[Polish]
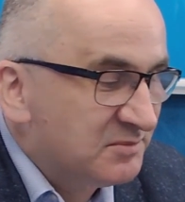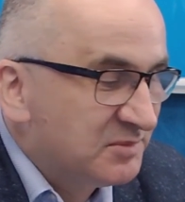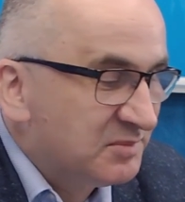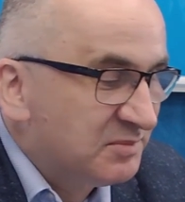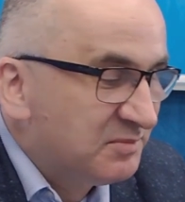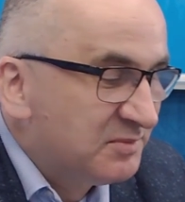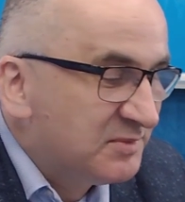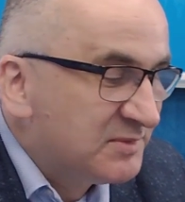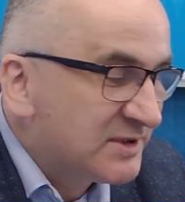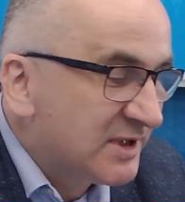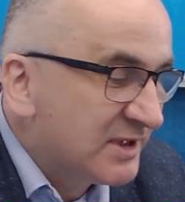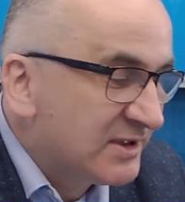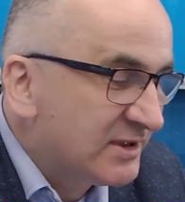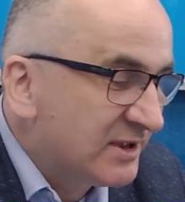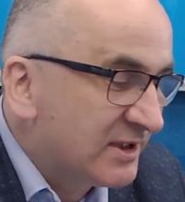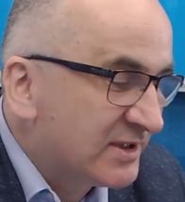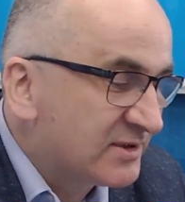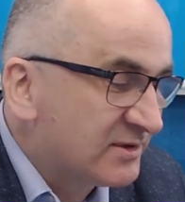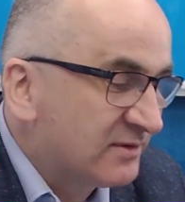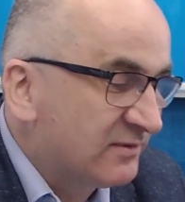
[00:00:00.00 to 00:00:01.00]

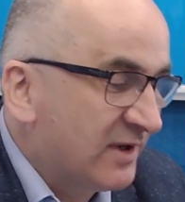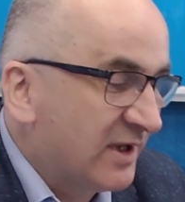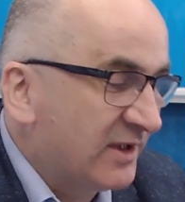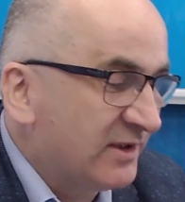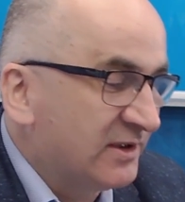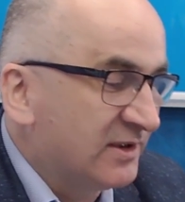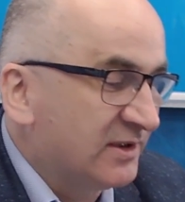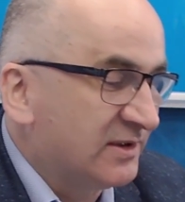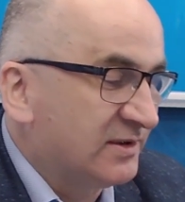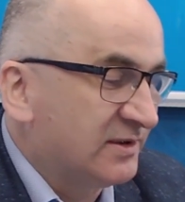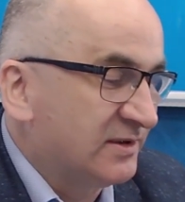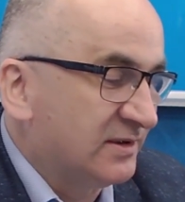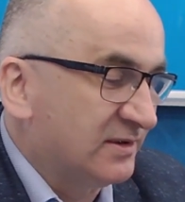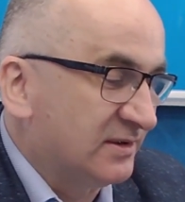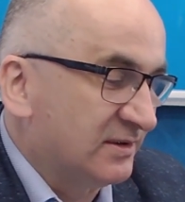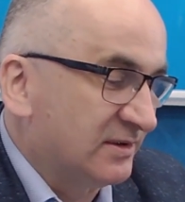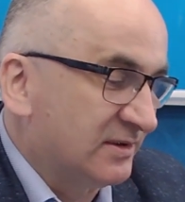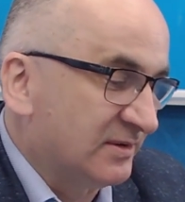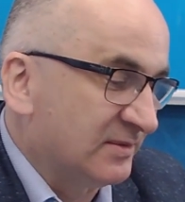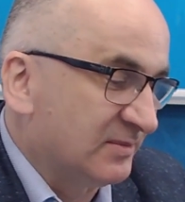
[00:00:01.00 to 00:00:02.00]
zainteresowanych
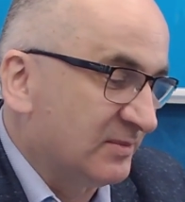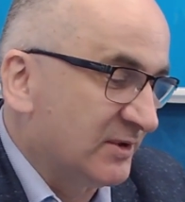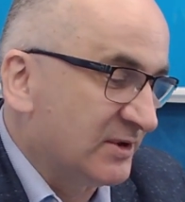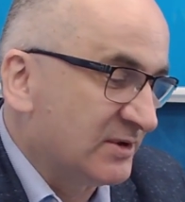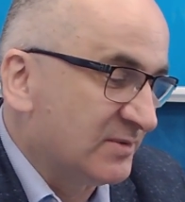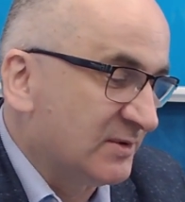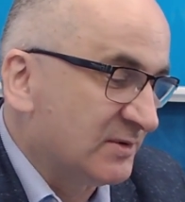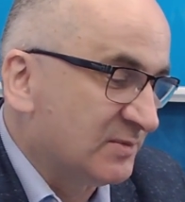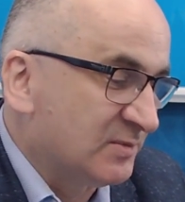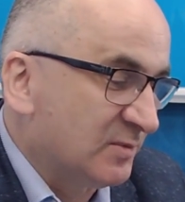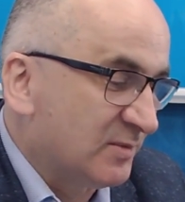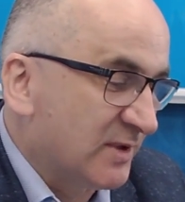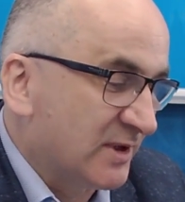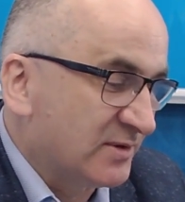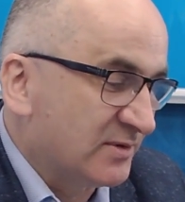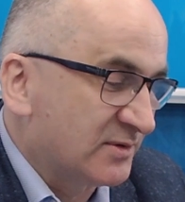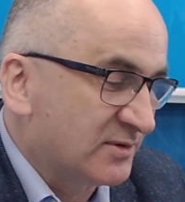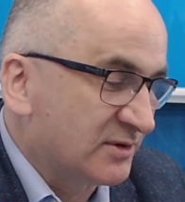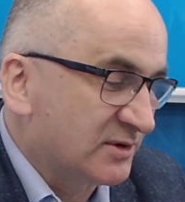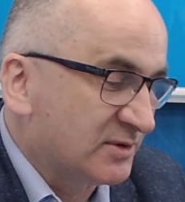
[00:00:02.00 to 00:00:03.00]
y, powiedzmy współpracą
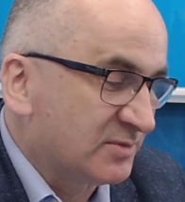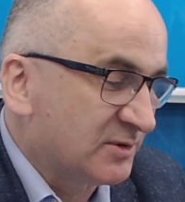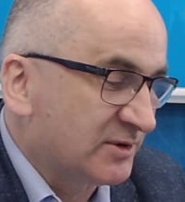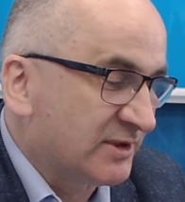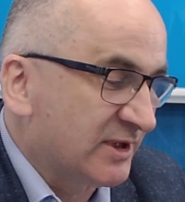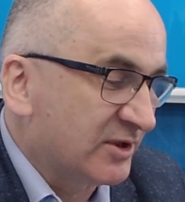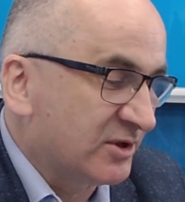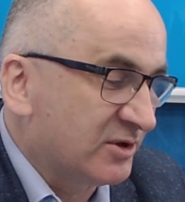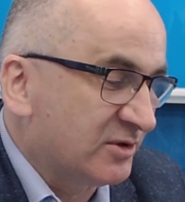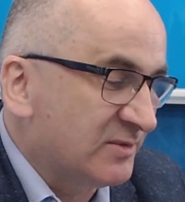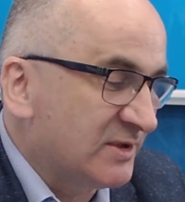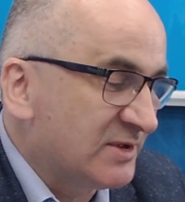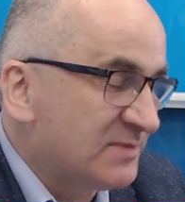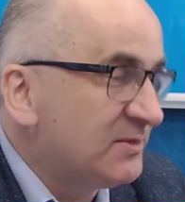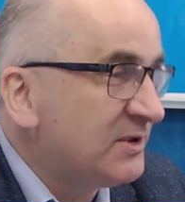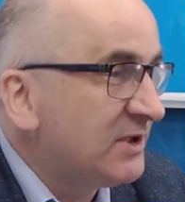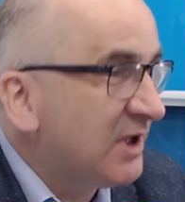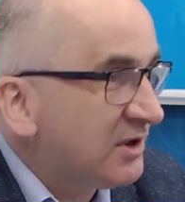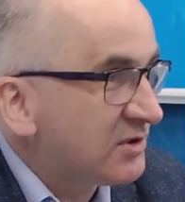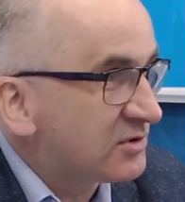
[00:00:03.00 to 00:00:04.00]
z gospodarką jest
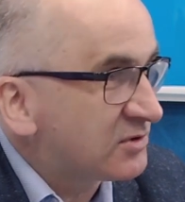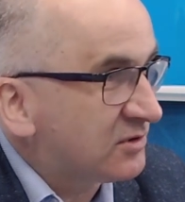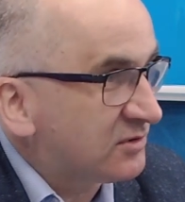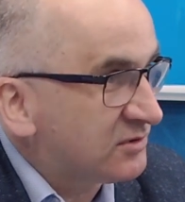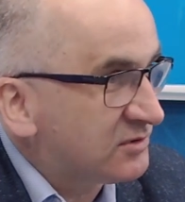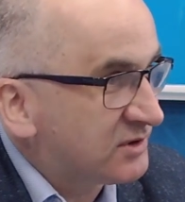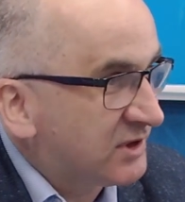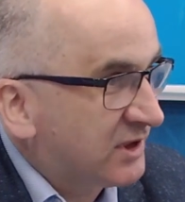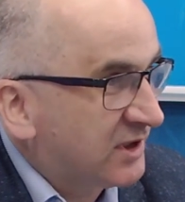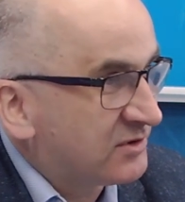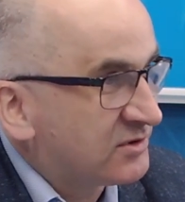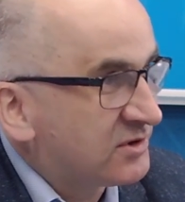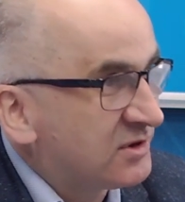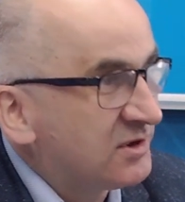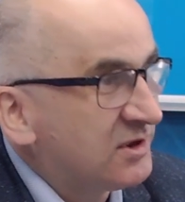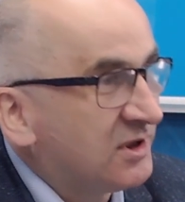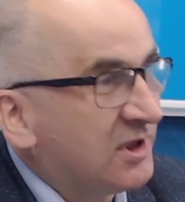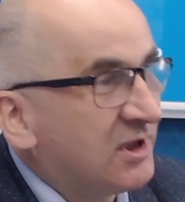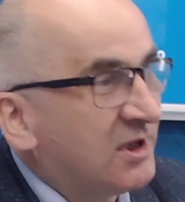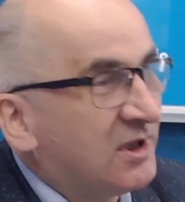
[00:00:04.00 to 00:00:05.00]
mniejszość, tak? mhm. czyli,
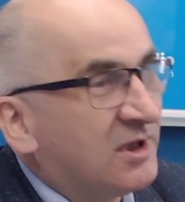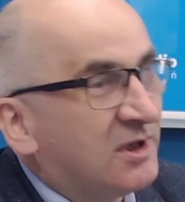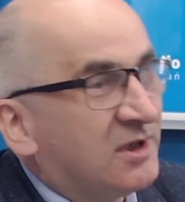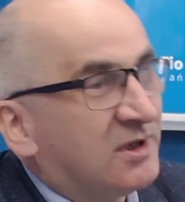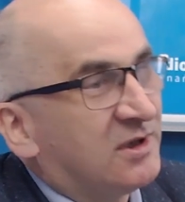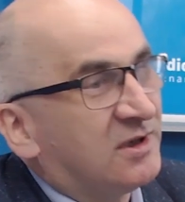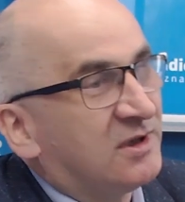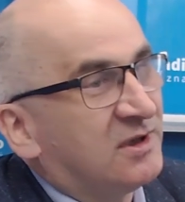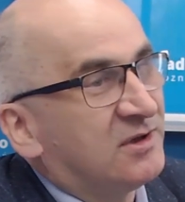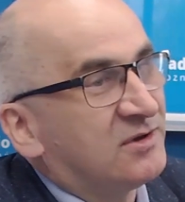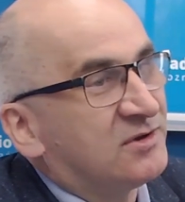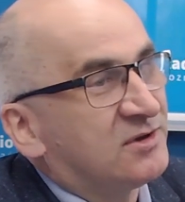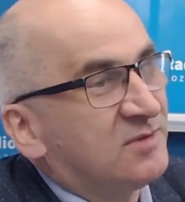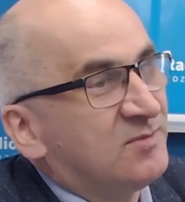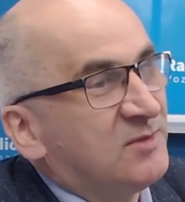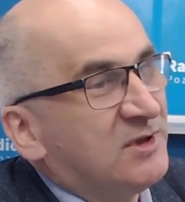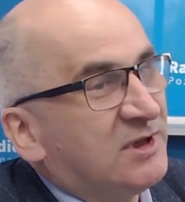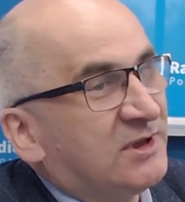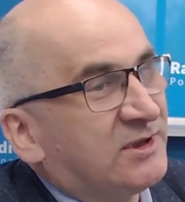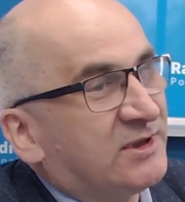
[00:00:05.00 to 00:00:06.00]
y, czyli my
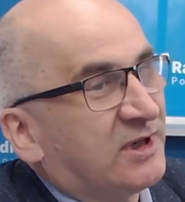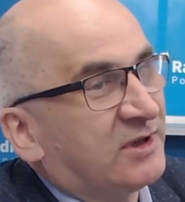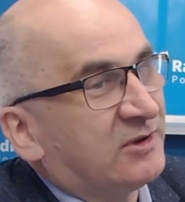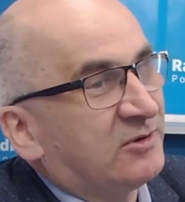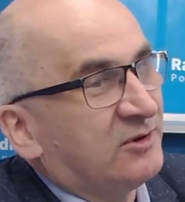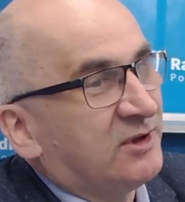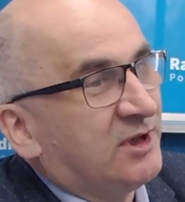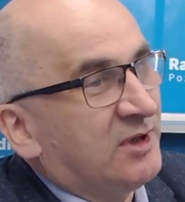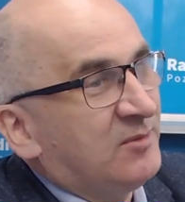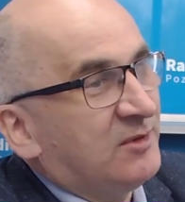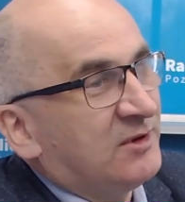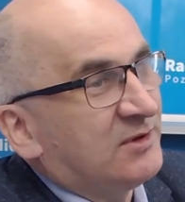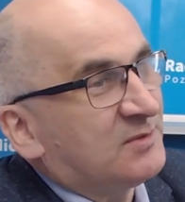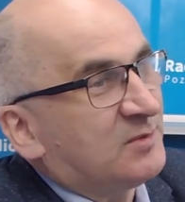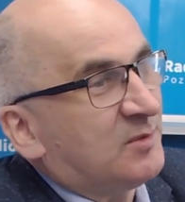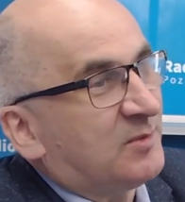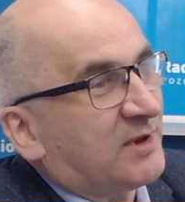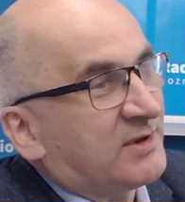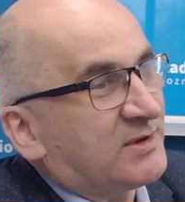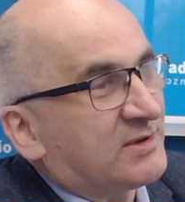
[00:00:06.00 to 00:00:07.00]
nie traktujemy
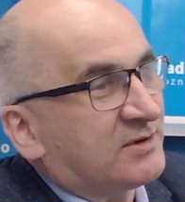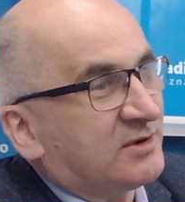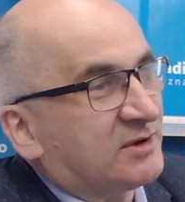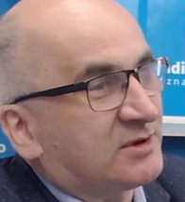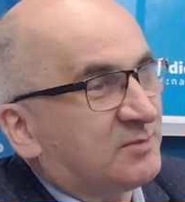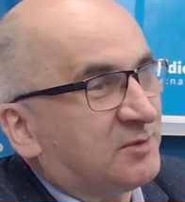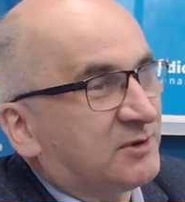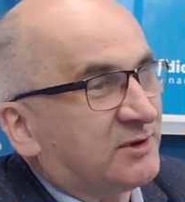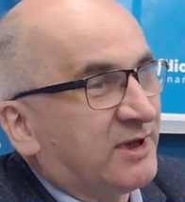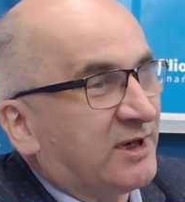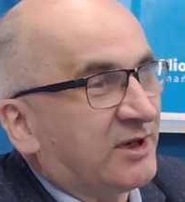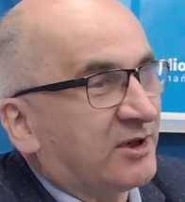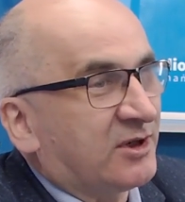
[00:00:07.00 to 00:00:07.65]
współpracy z gospodarką